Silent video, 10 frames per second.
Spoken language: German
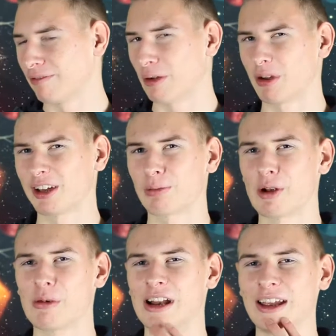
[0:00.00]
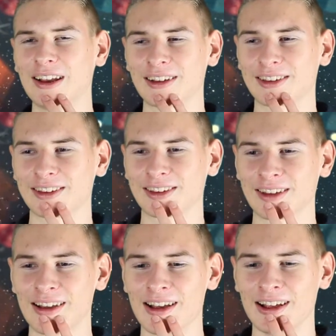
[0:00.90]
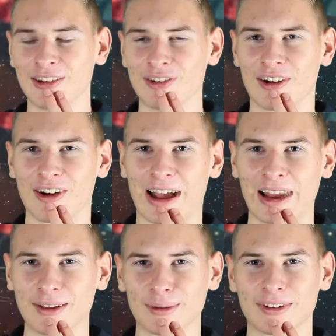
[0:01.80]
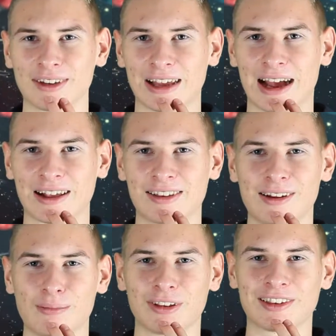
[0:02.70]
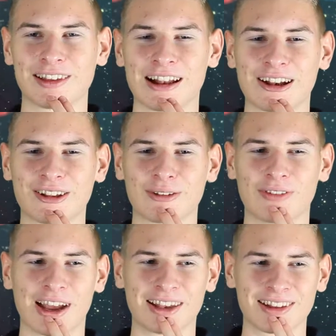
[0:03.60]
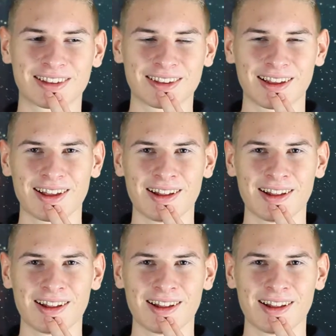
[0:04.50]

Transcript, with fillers: Und wenn man jetzt mal überlegt, dass es noch 21 Tage sind, bis es endlich soweit ist,